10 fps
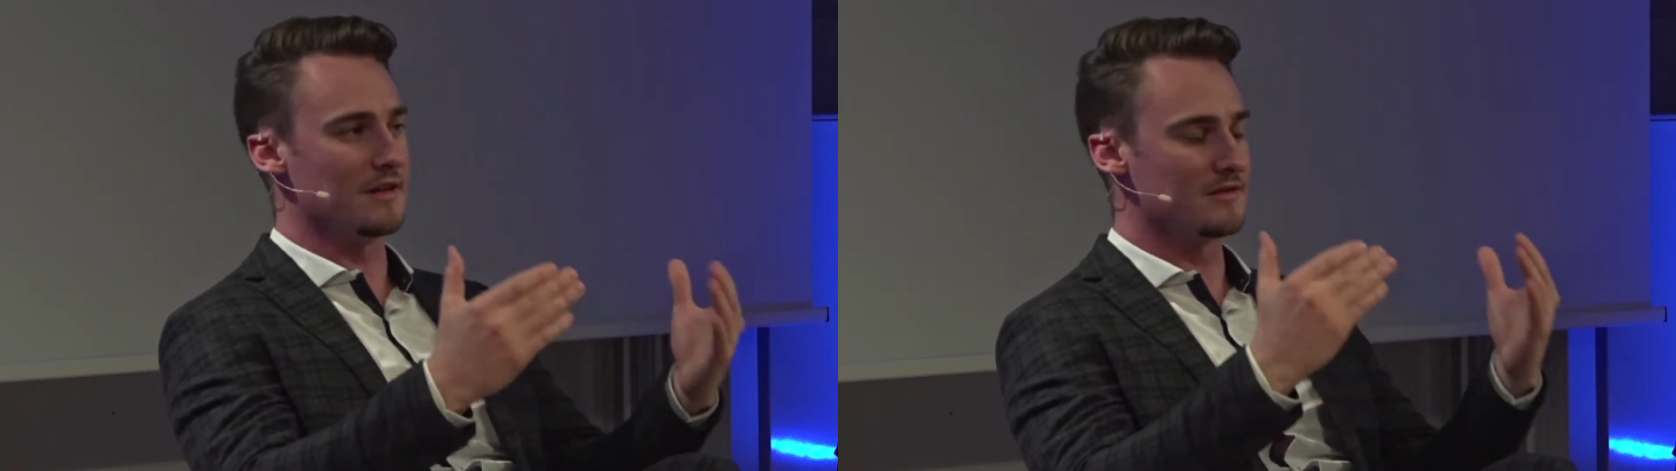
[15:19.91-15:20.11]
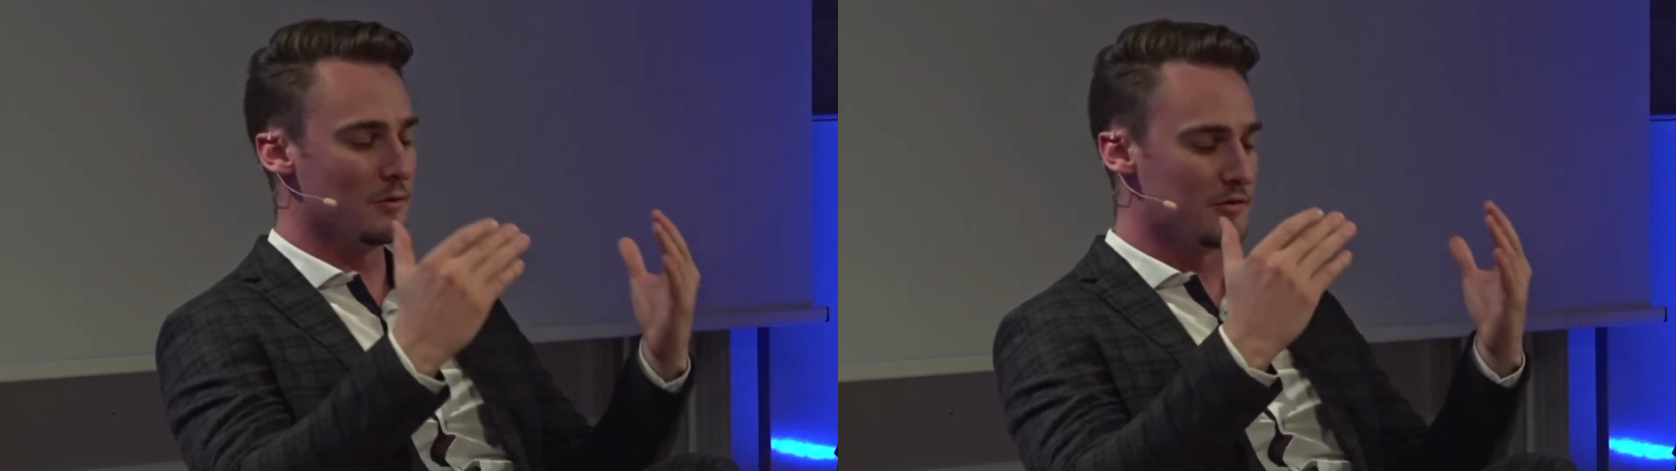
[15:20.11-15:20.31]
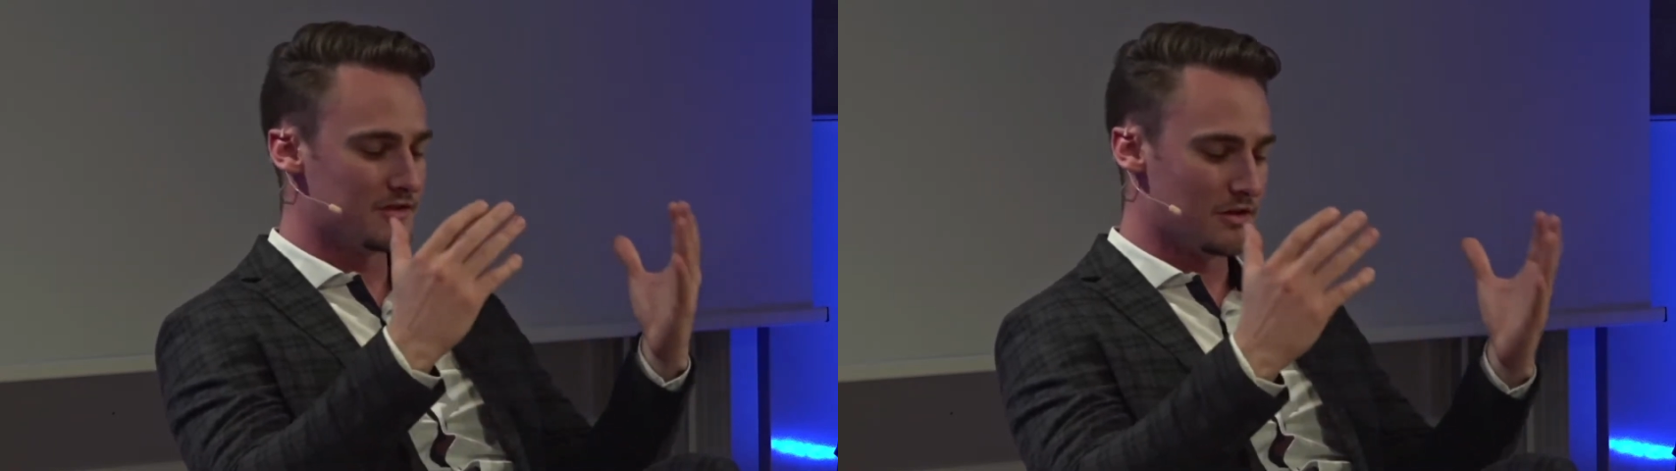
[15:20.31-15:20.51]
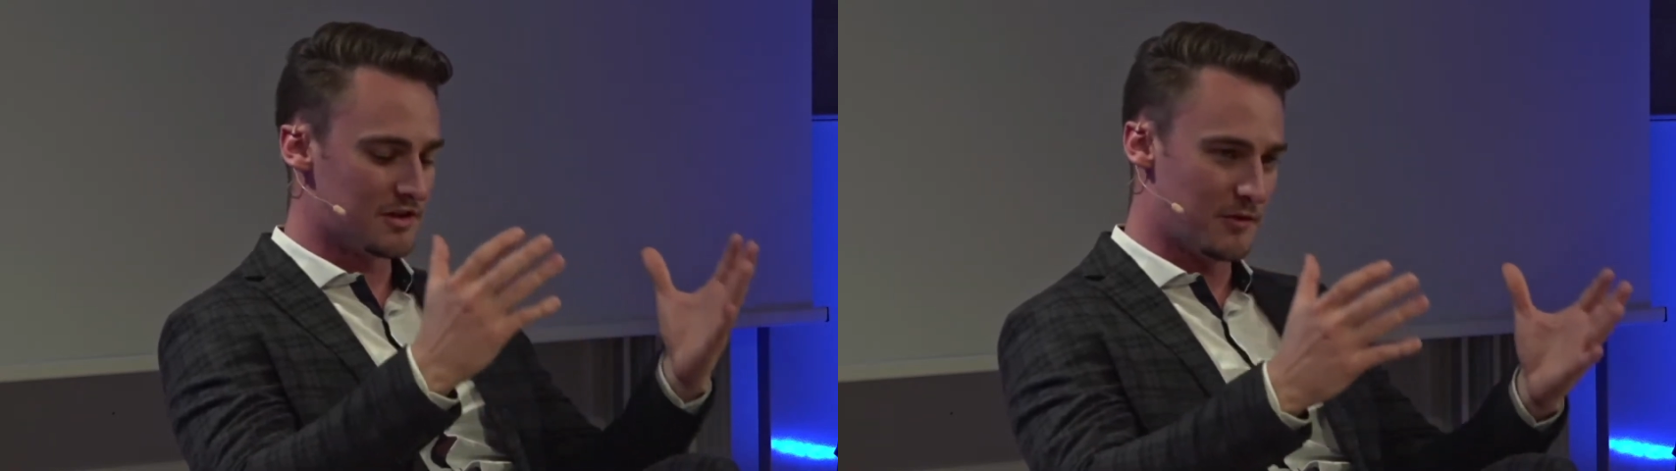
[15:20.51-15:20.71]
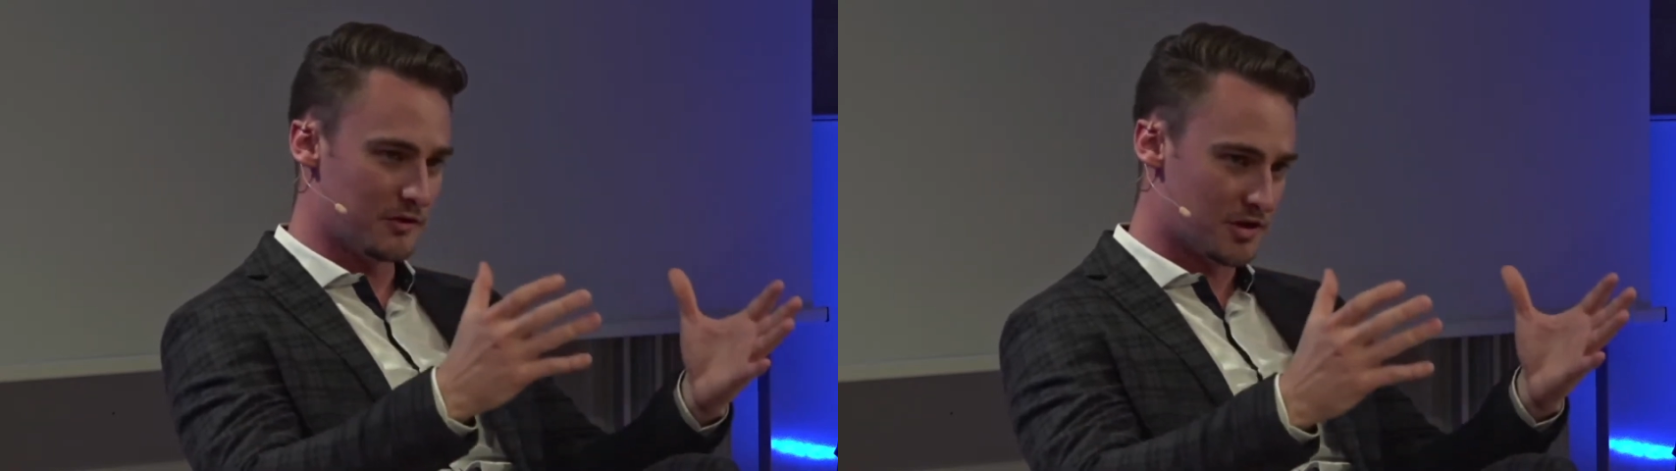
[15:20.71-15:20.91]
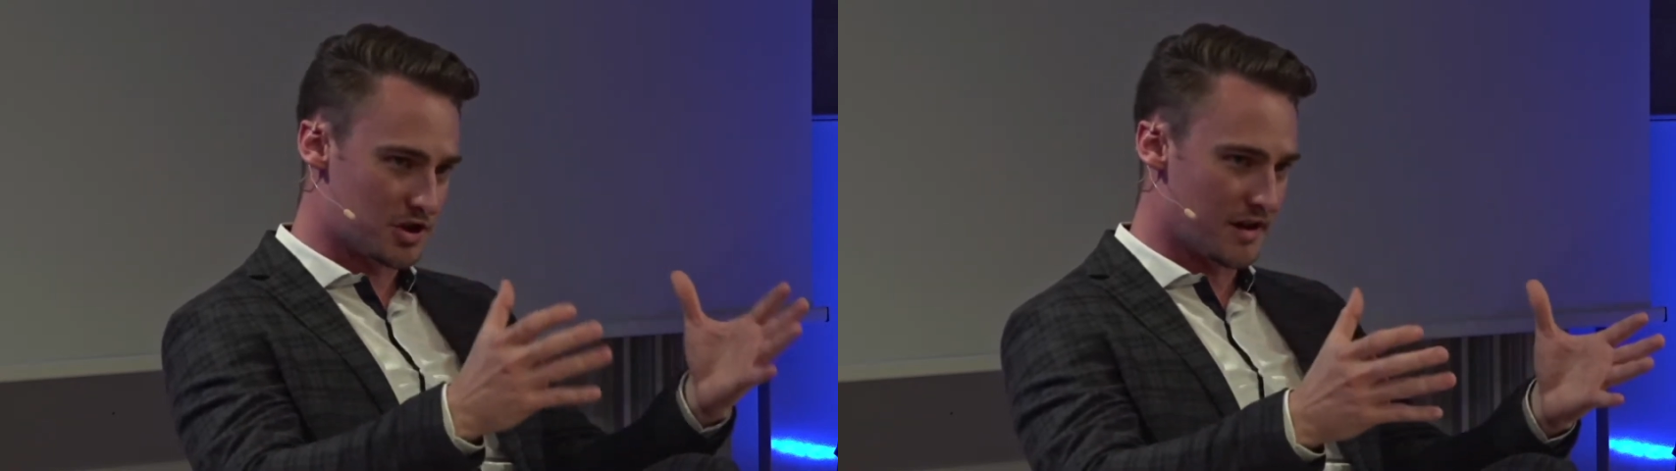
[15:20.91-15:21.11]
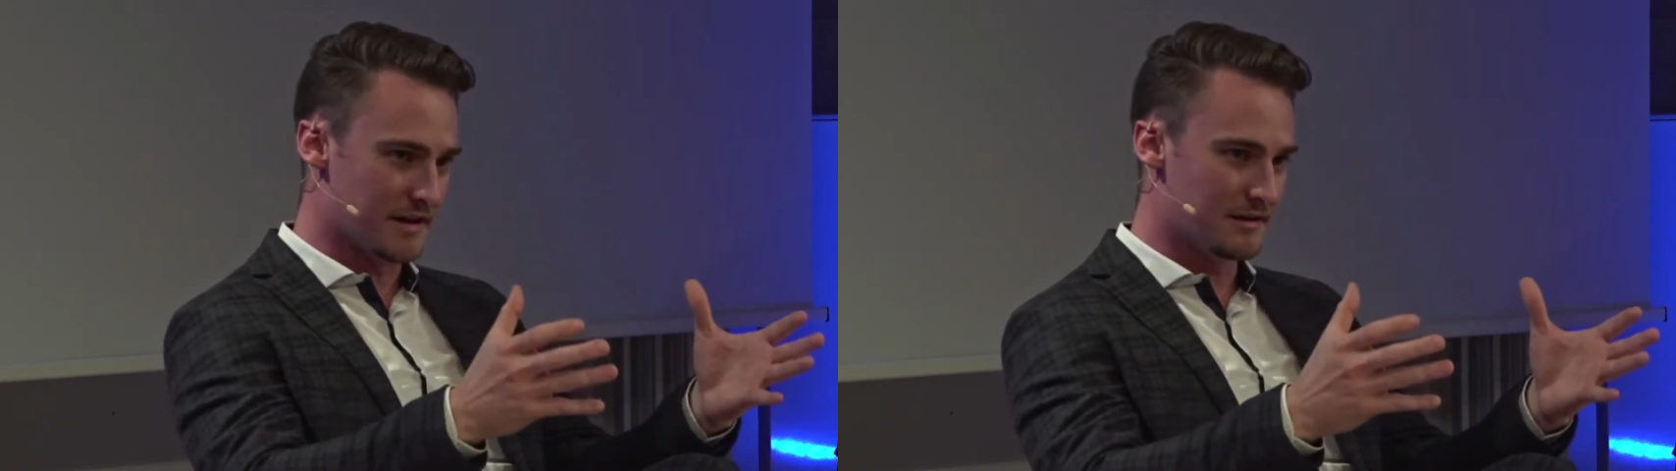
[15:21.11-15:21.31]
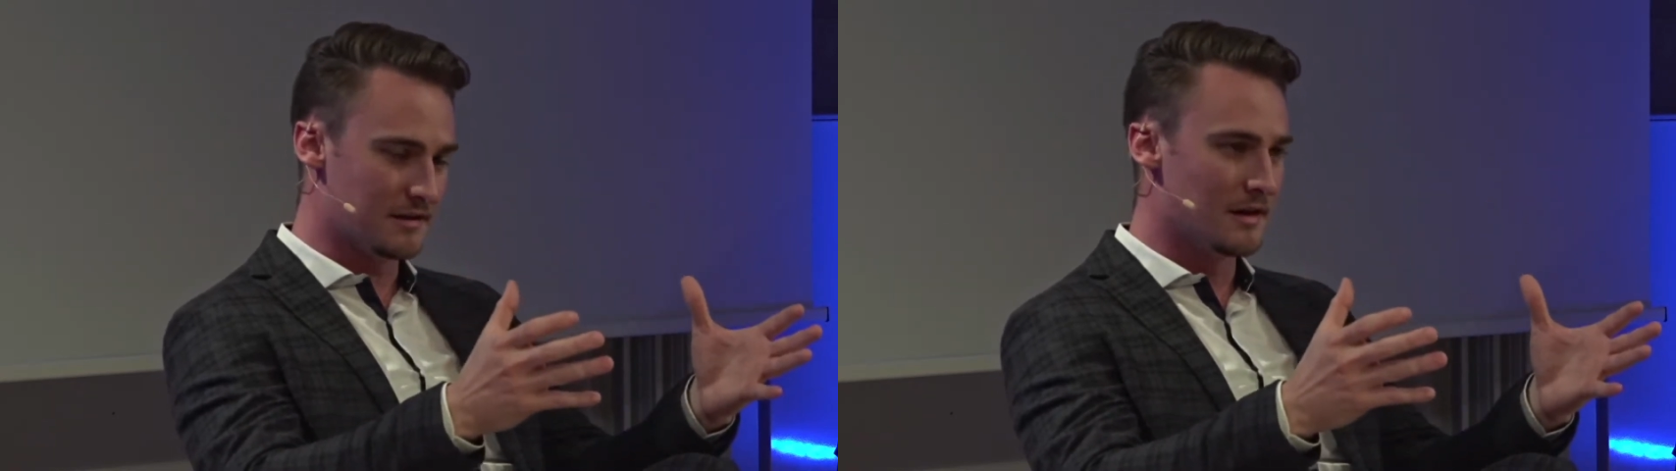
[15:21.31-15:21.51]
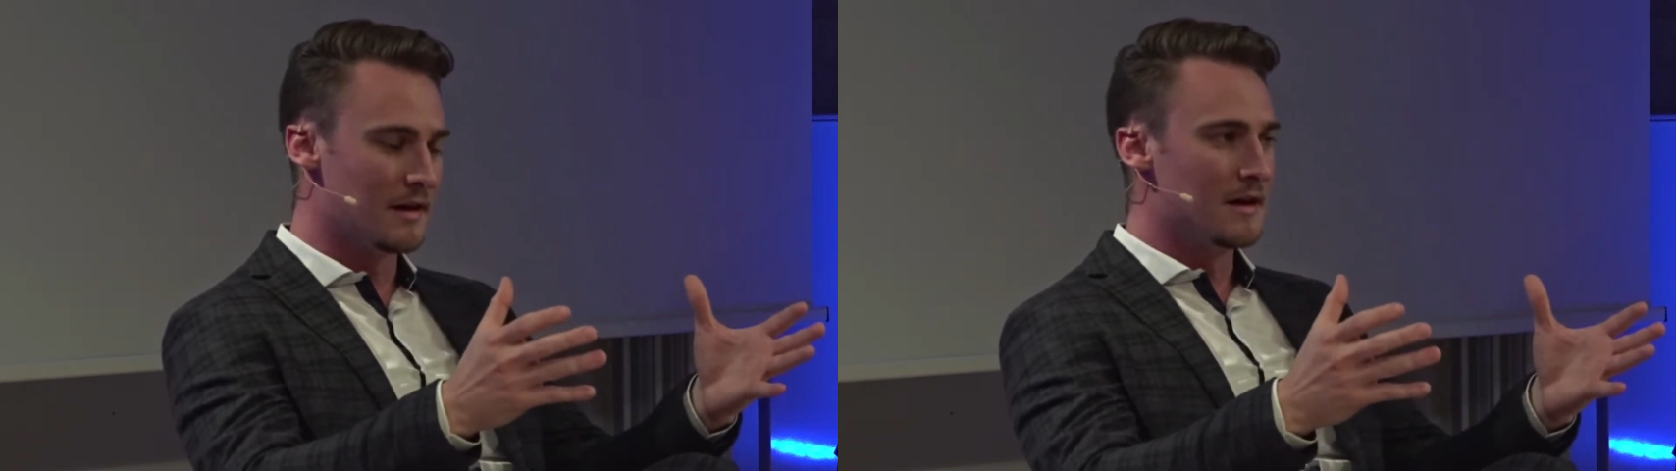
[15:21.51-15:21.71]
Also wir müssen erstmal unterscheiden,